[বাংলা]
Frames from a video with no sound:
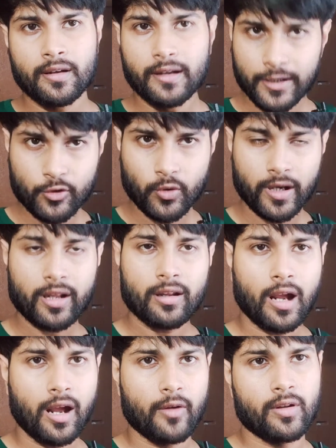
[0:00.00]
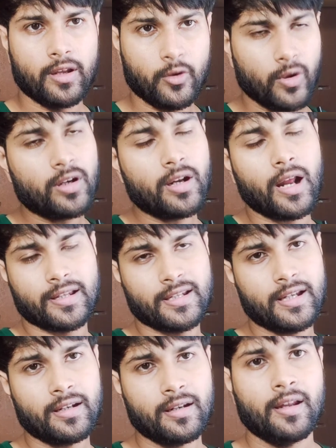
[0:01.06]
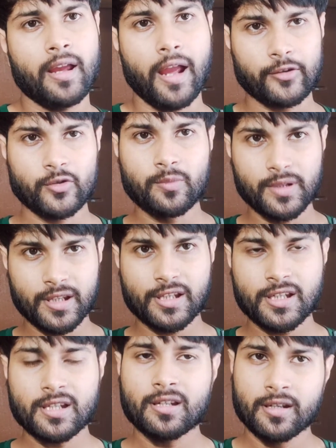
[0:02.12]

লিড রোলে আর হিরোইনে আছে একজন বিদেশি